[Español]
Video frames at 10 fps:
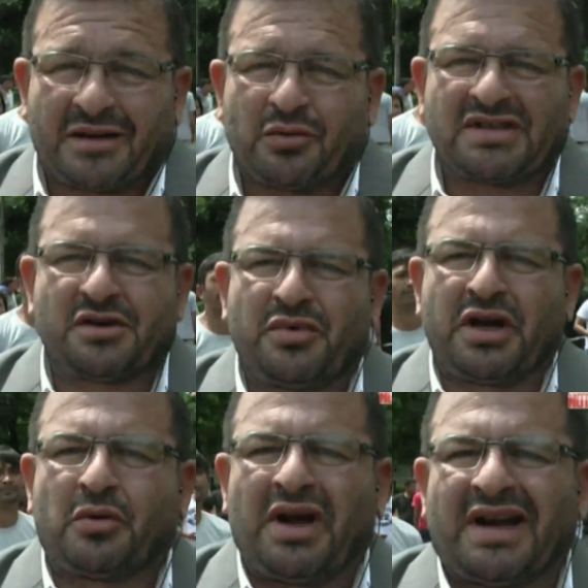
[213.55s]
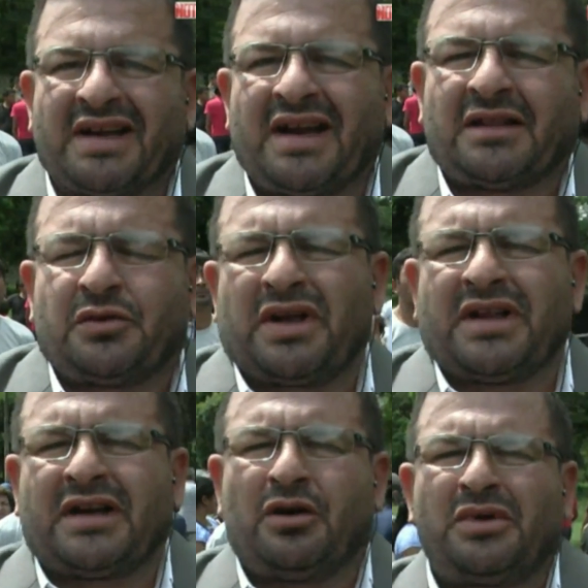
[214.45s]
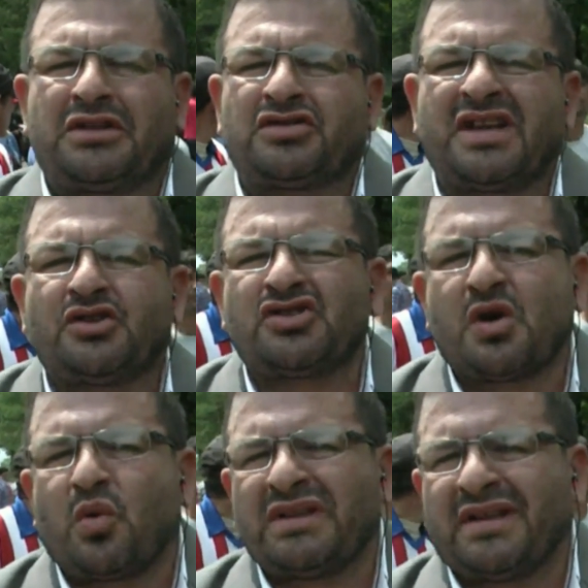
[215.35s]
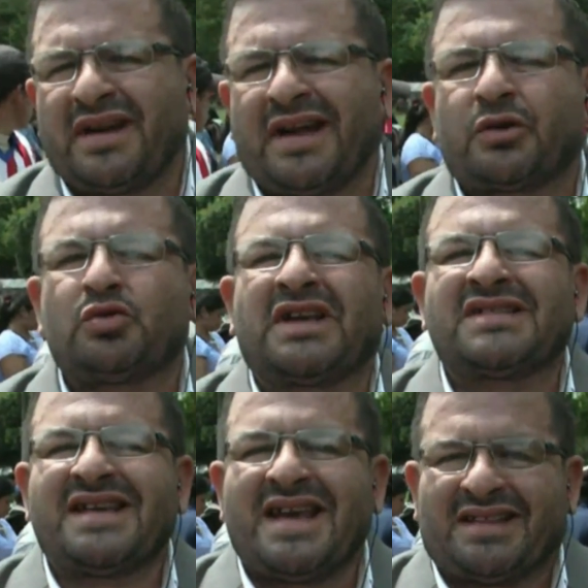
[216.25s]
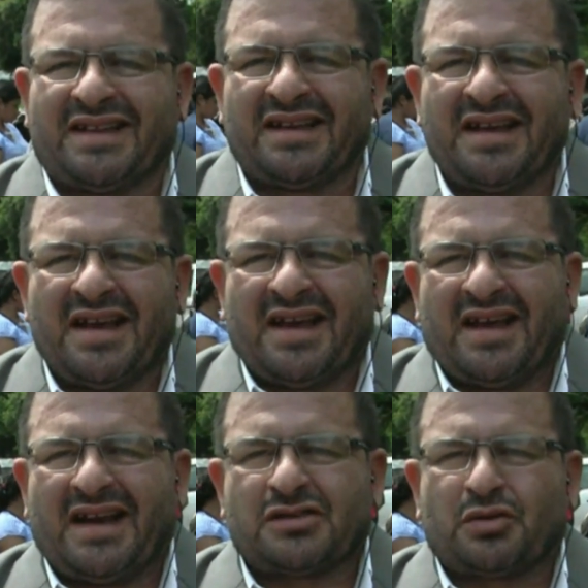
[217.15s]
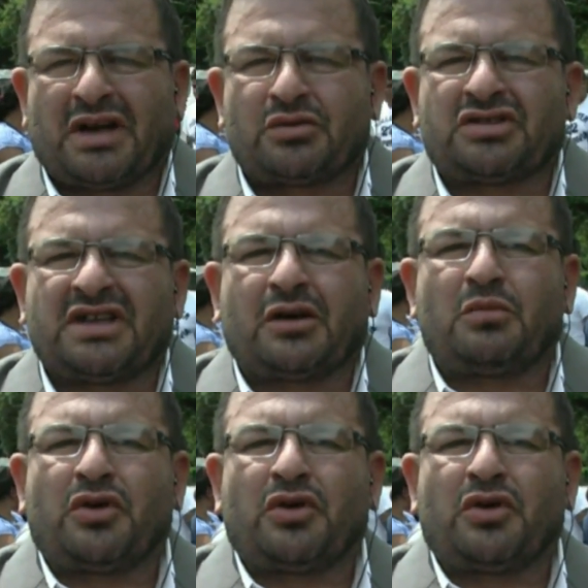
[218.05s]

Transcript: la circulación vehicular aquí a la altura del kilómetro 150 de la ruta 7, en la zona conocida